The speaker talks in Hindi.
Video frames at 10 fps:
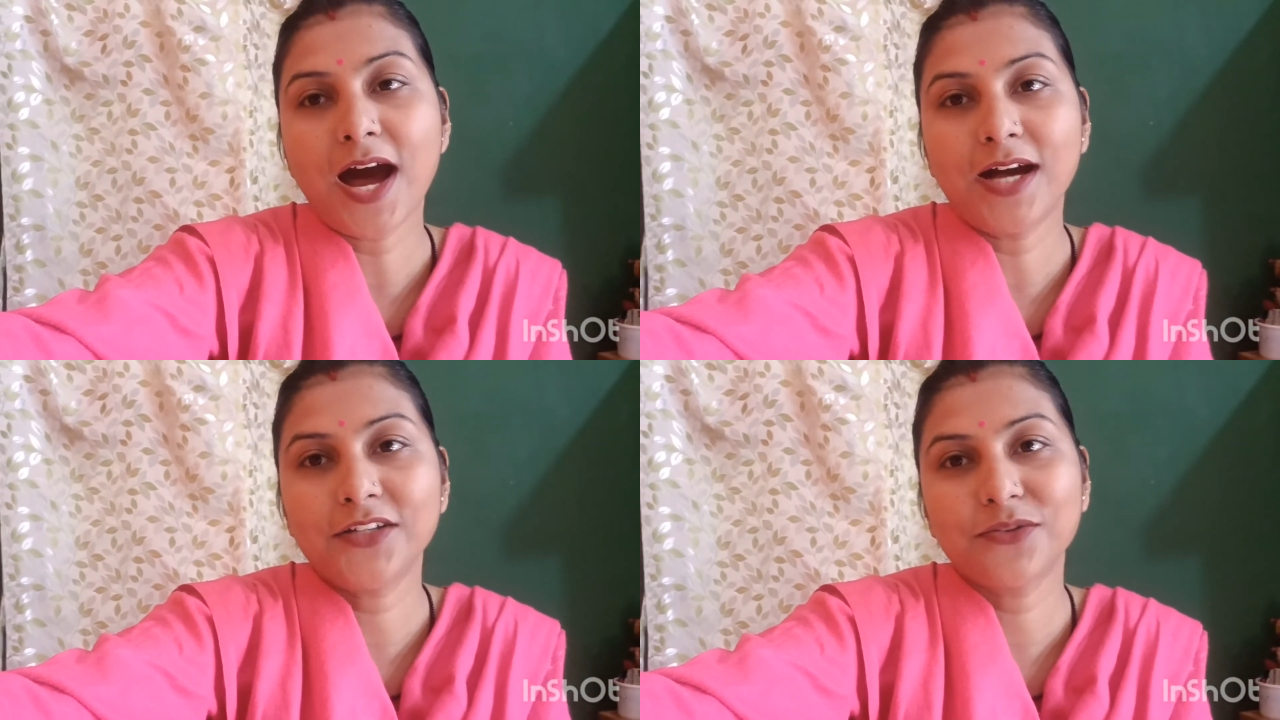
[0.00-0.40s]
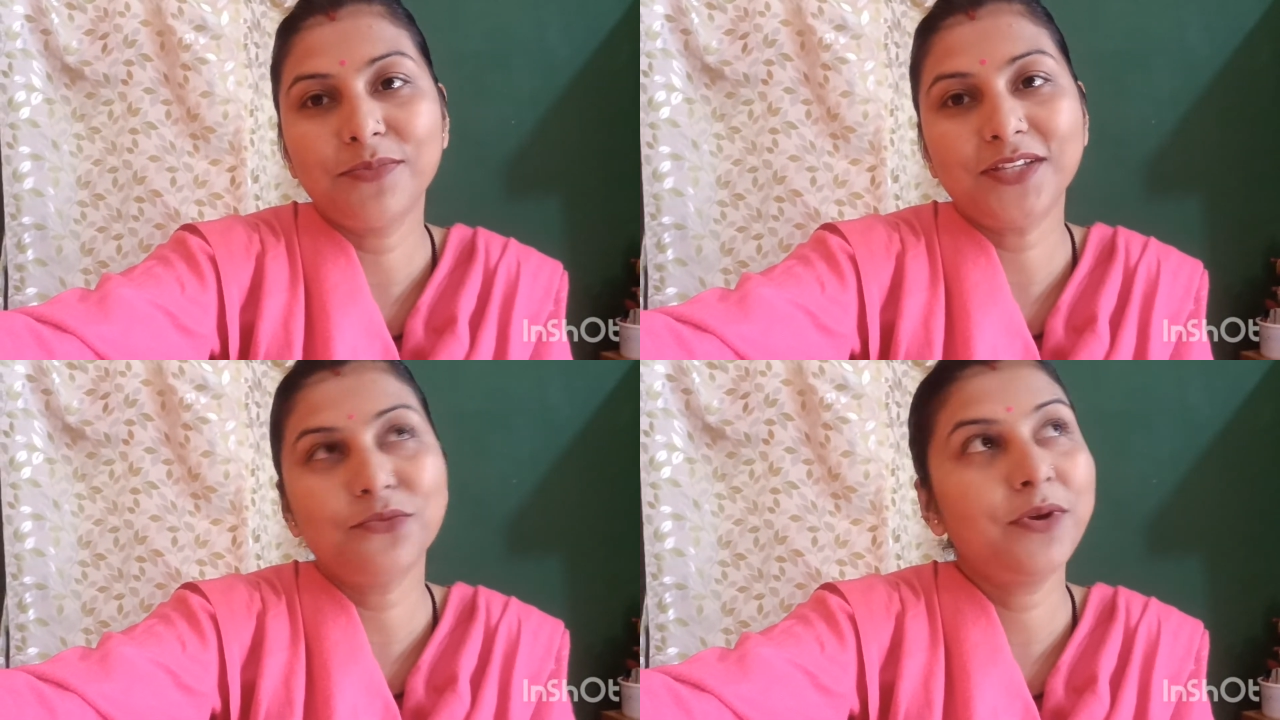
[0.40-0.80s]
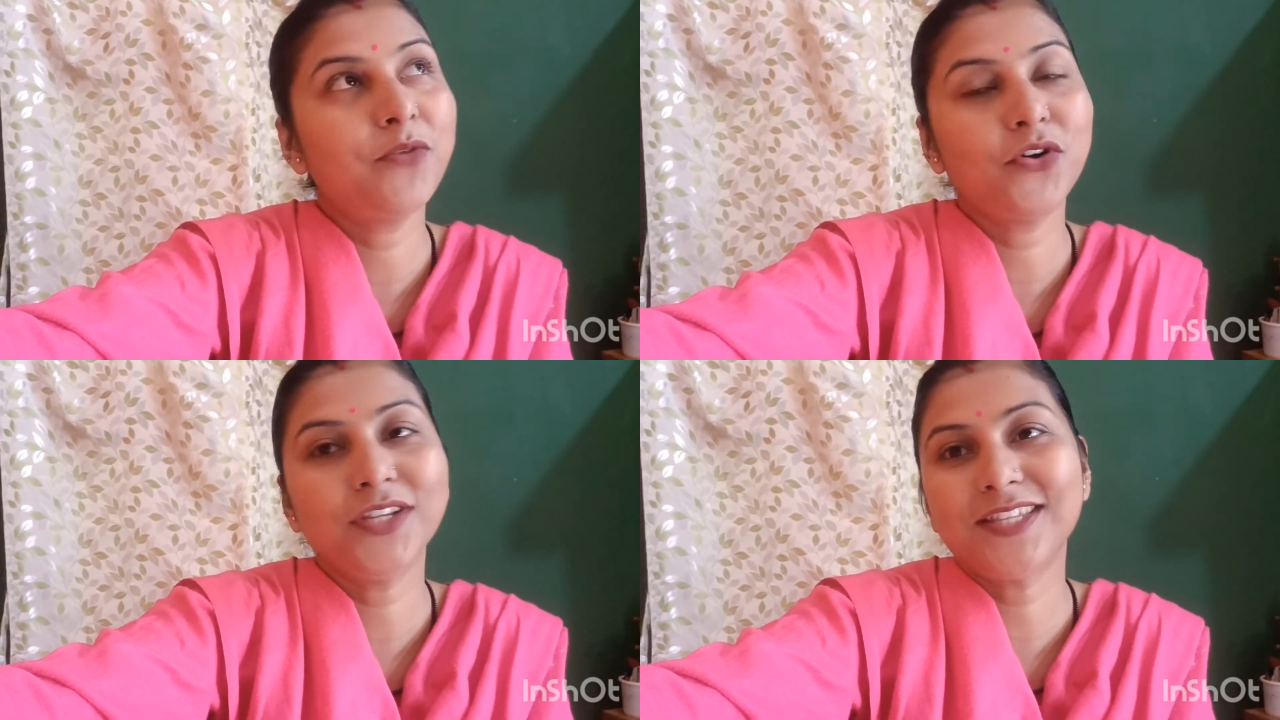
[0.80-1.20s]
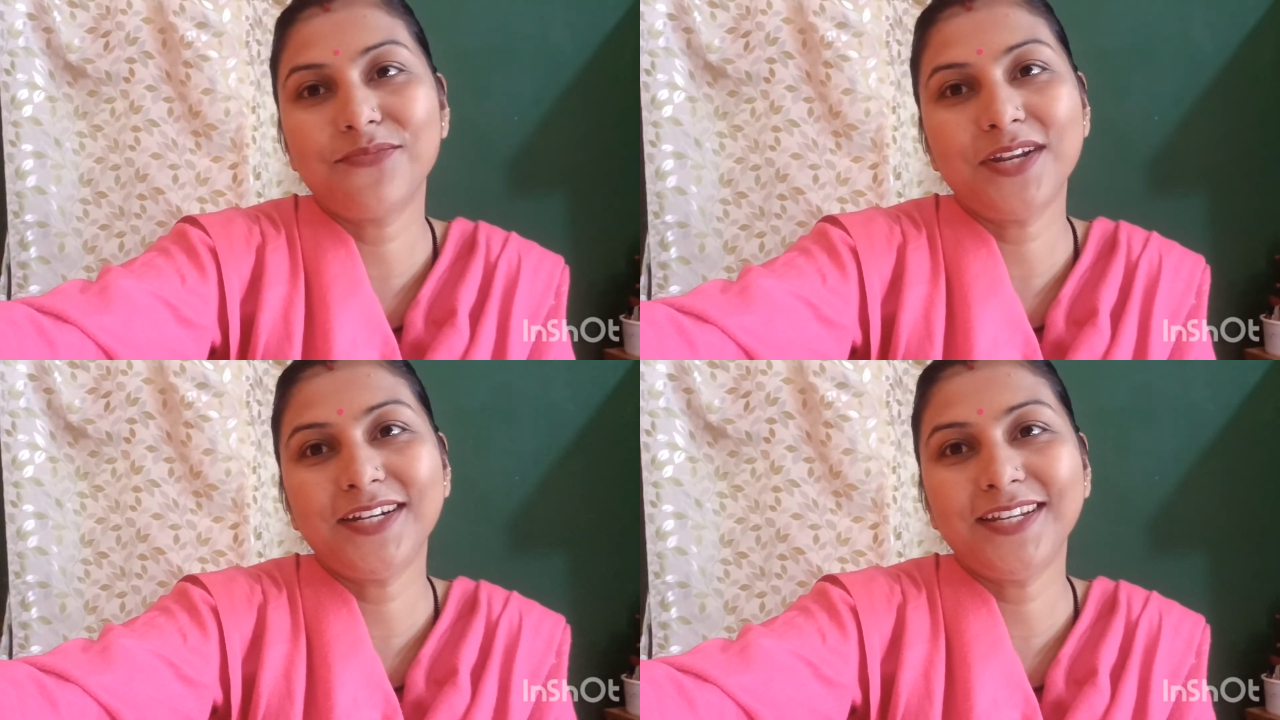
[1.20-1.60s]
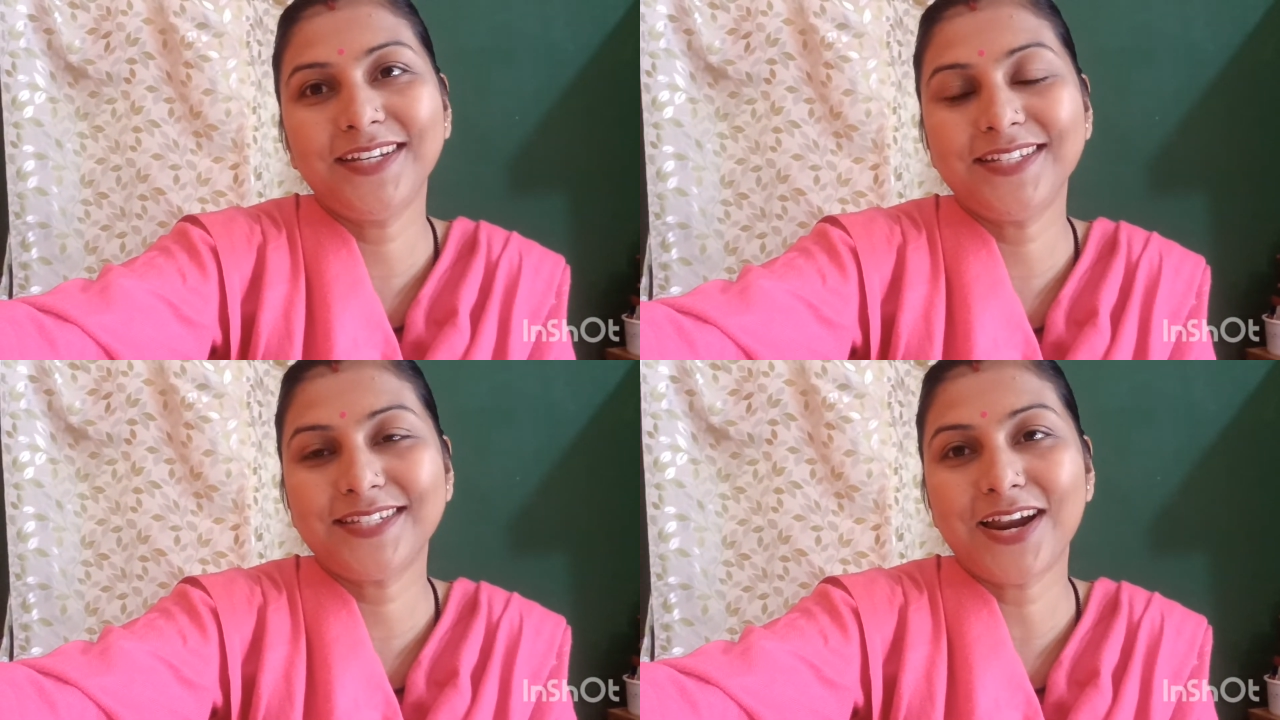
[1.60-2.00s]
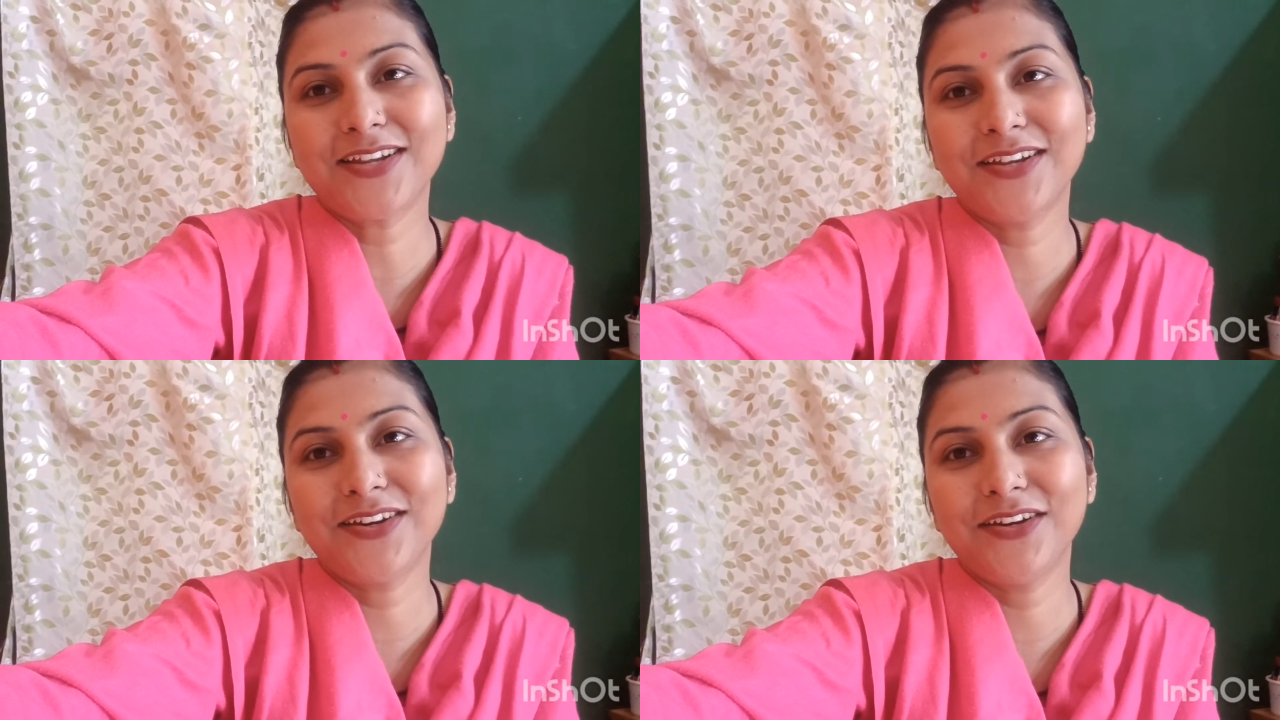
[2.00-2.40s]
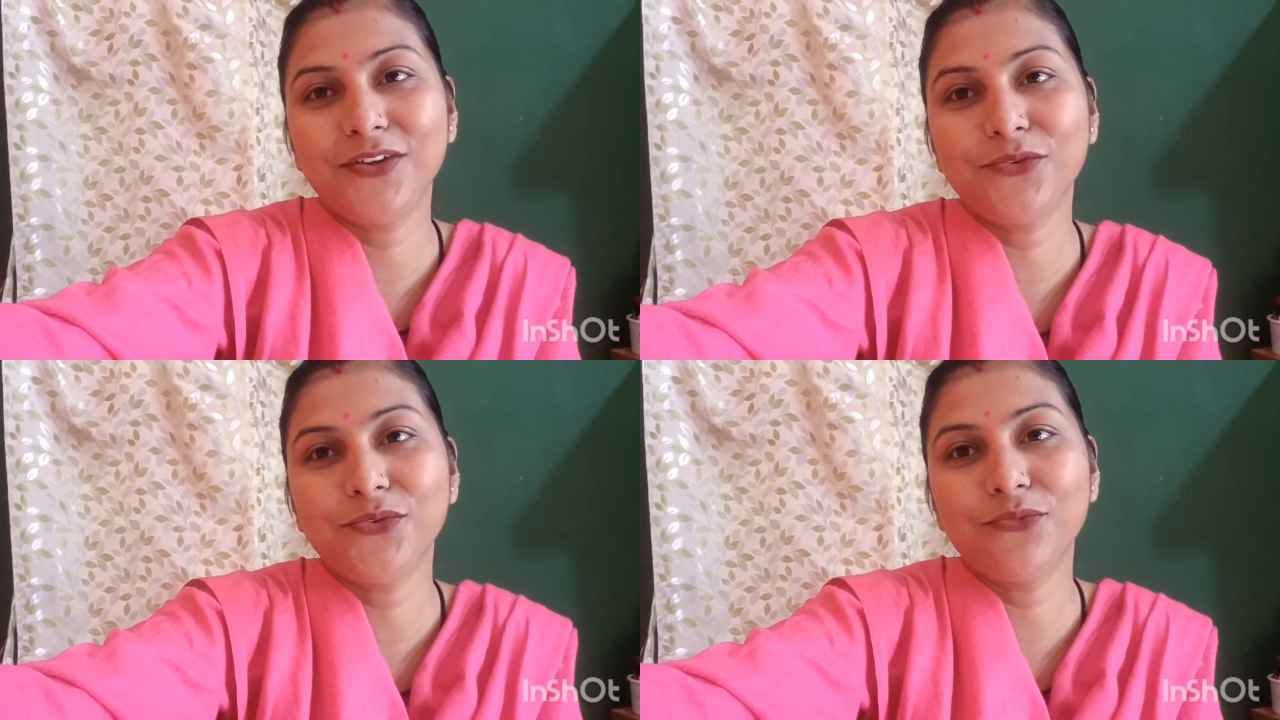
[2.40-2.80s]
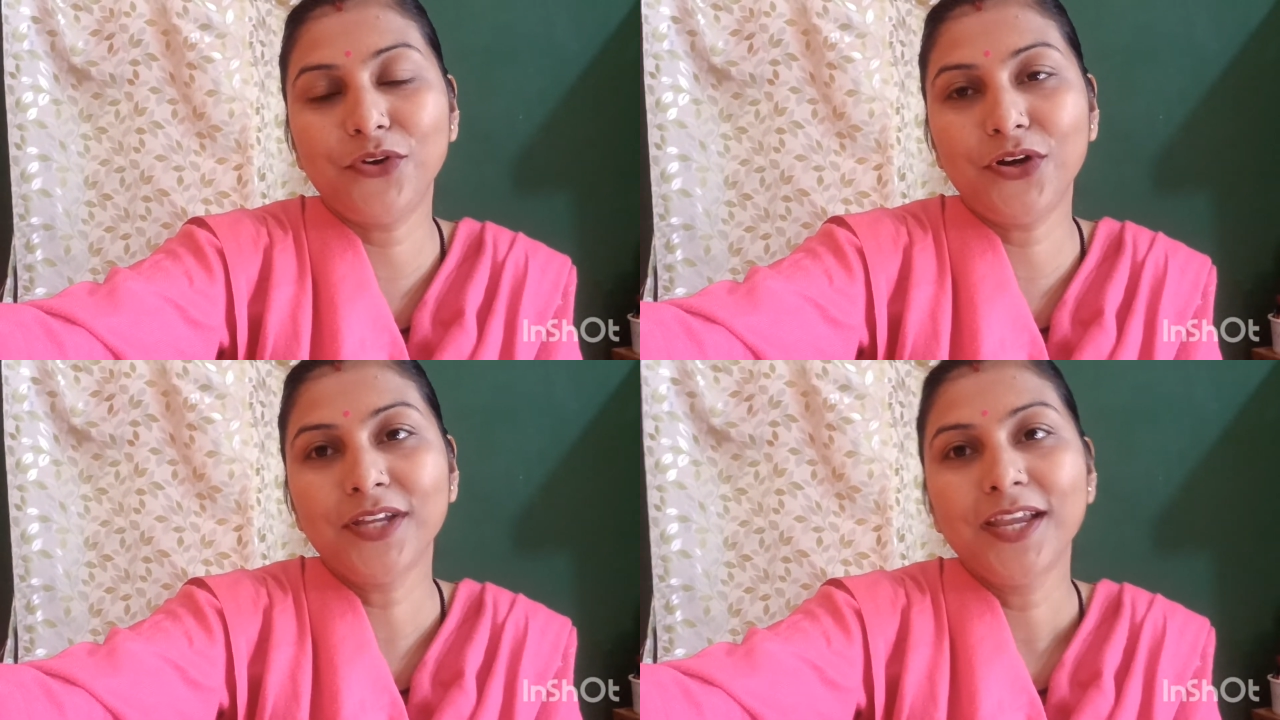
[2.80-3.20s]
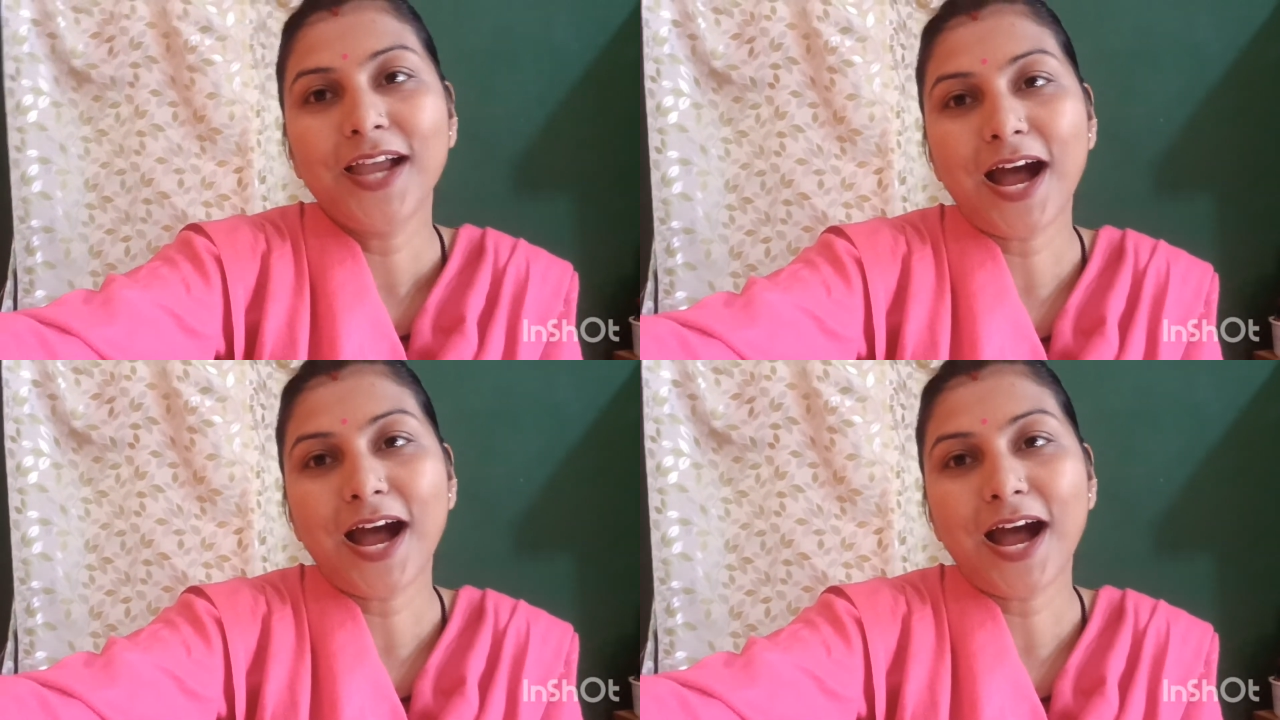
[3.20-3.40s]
आज मैं सुबह मॉर्निंग से अपना स्टार्ट कर रही हूँ ब्लॉग